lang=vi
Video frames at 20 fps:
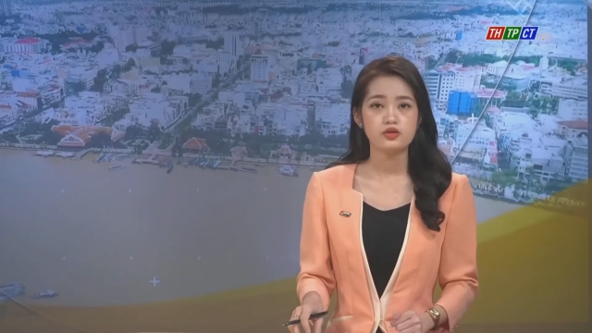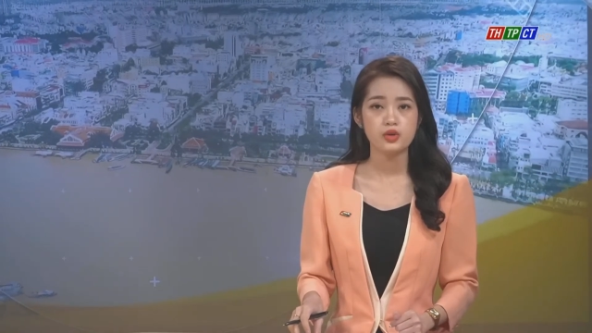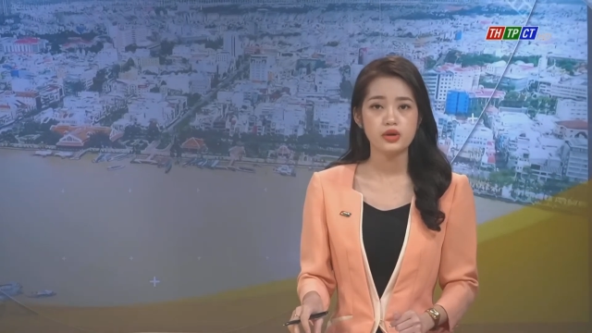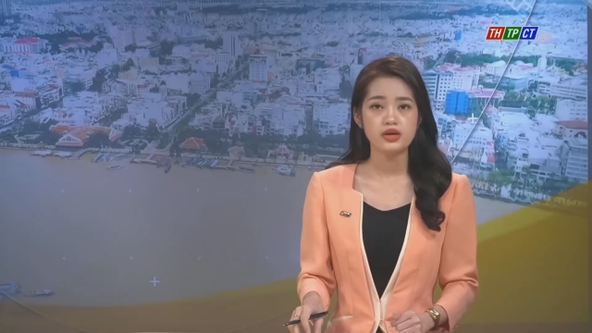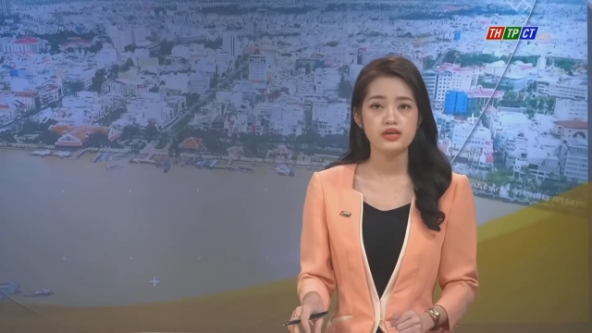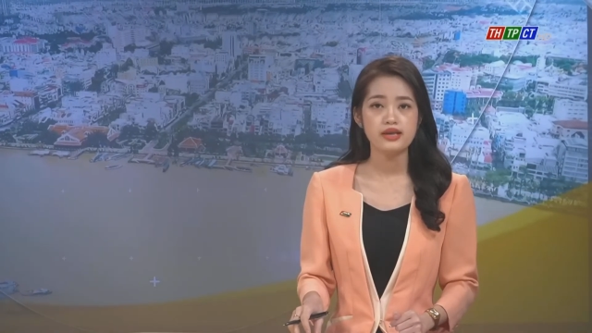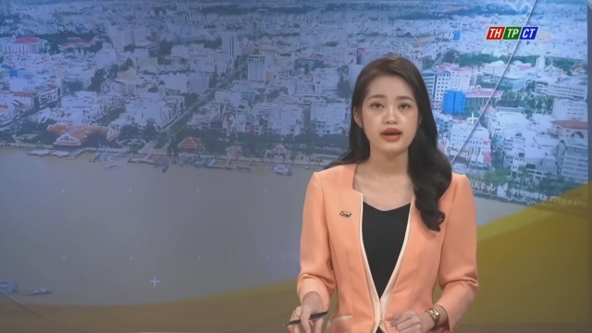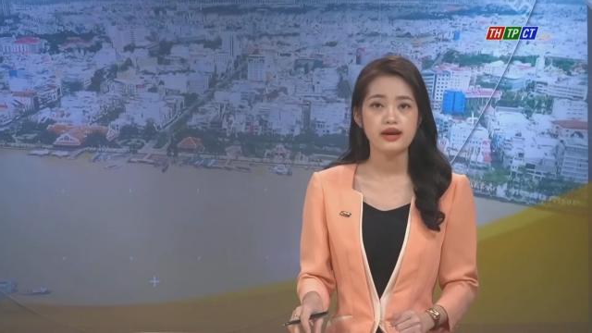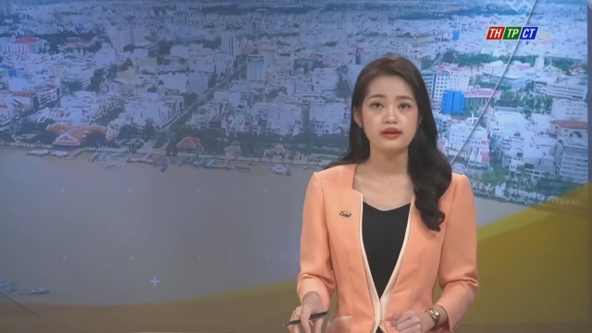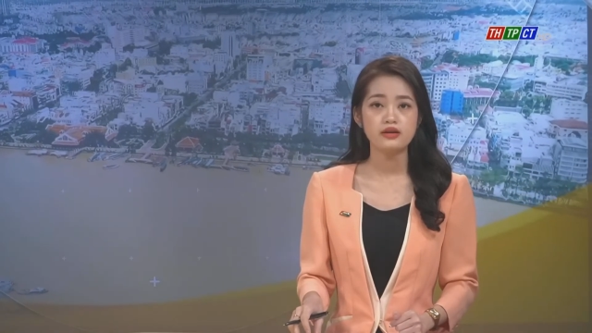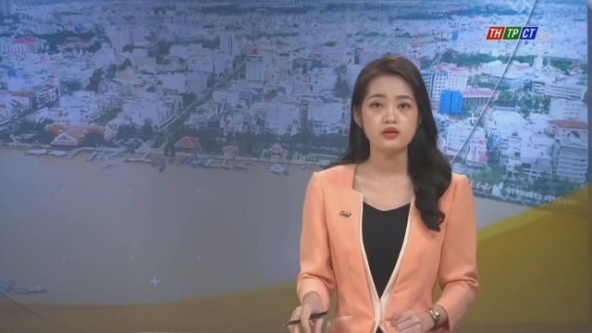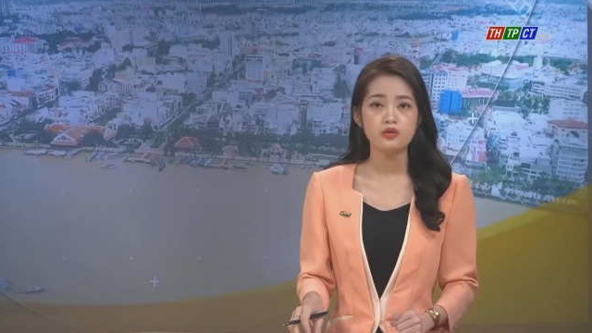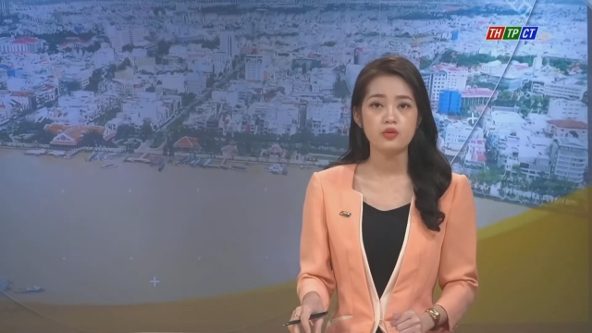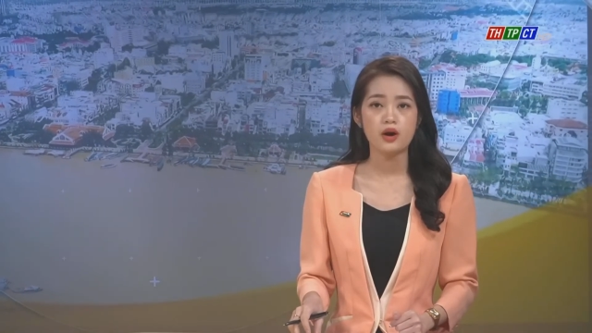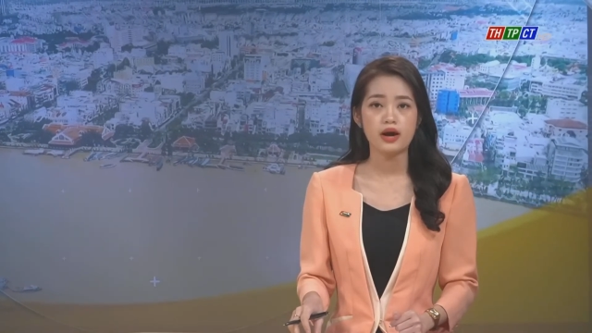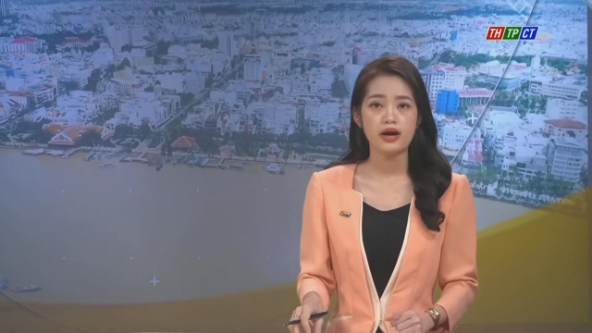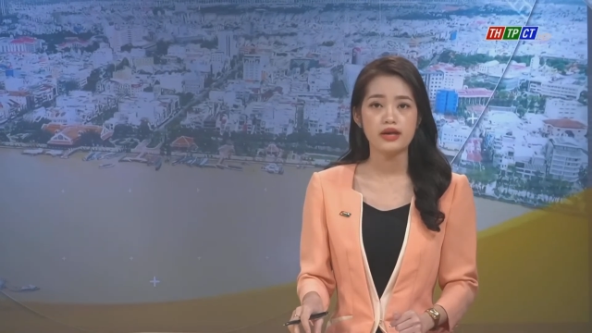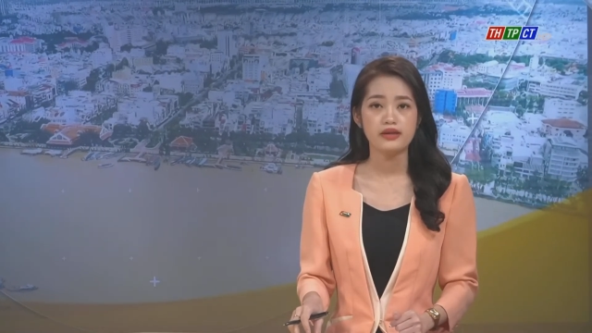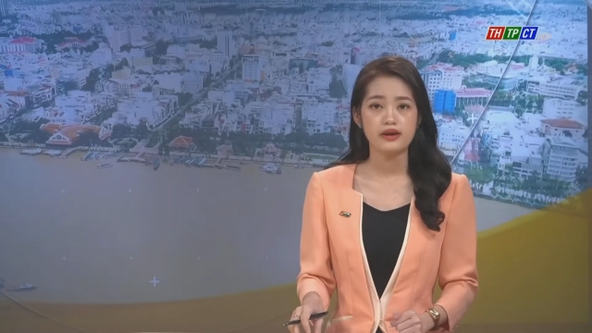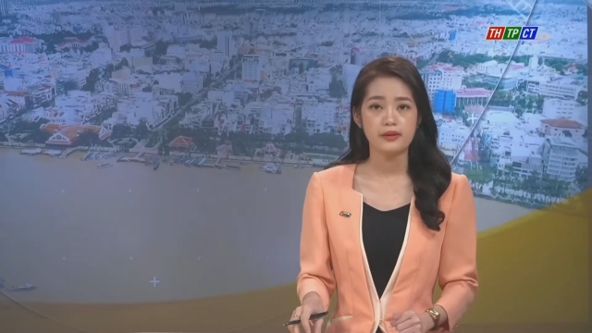chuyên gia nước
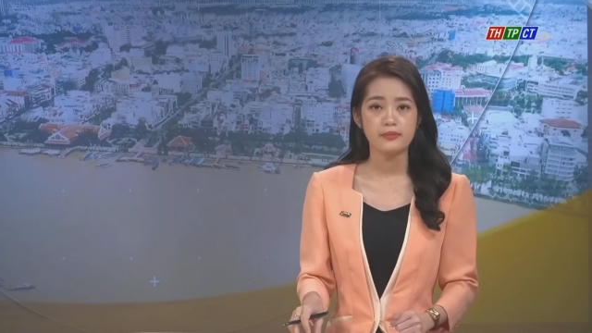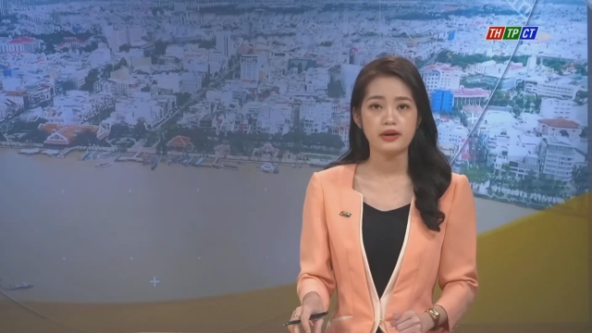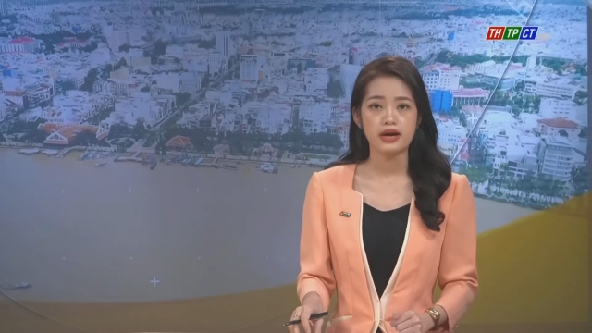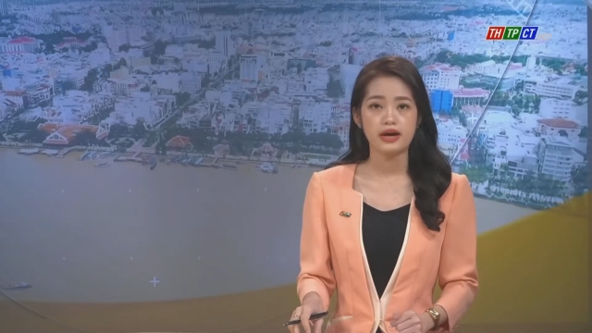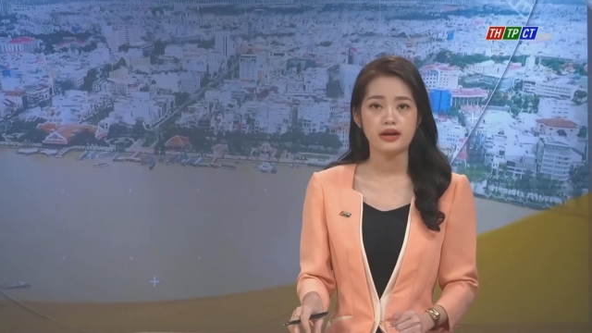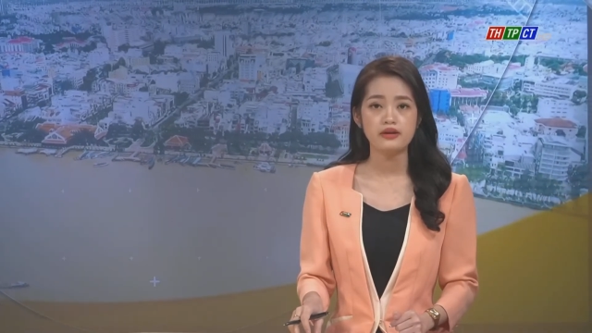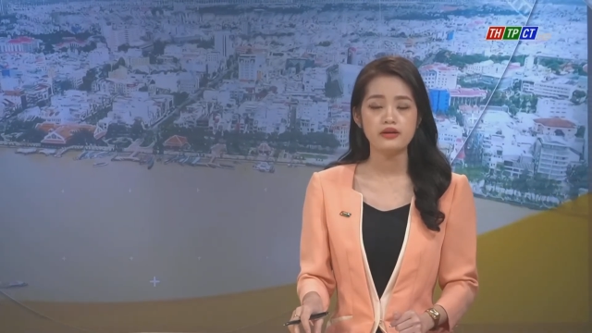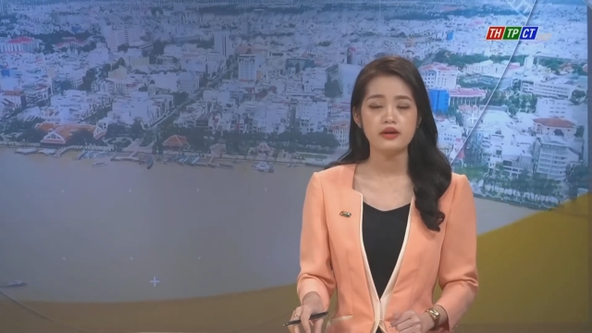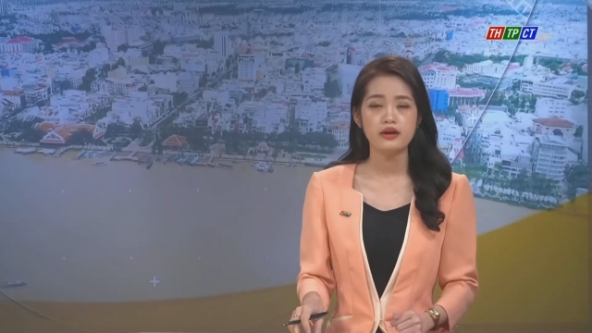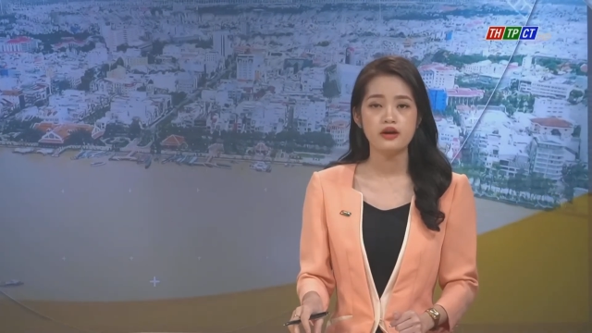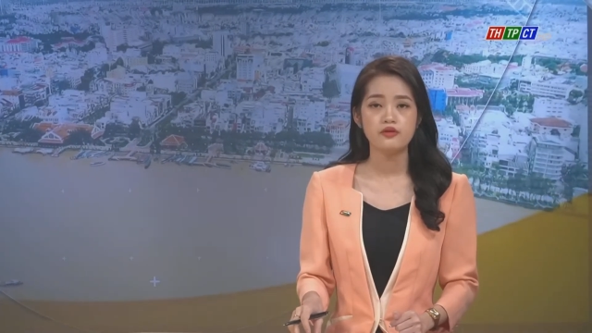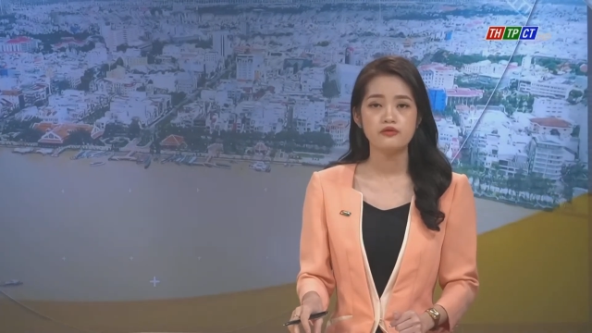ngoài nhập cảnh,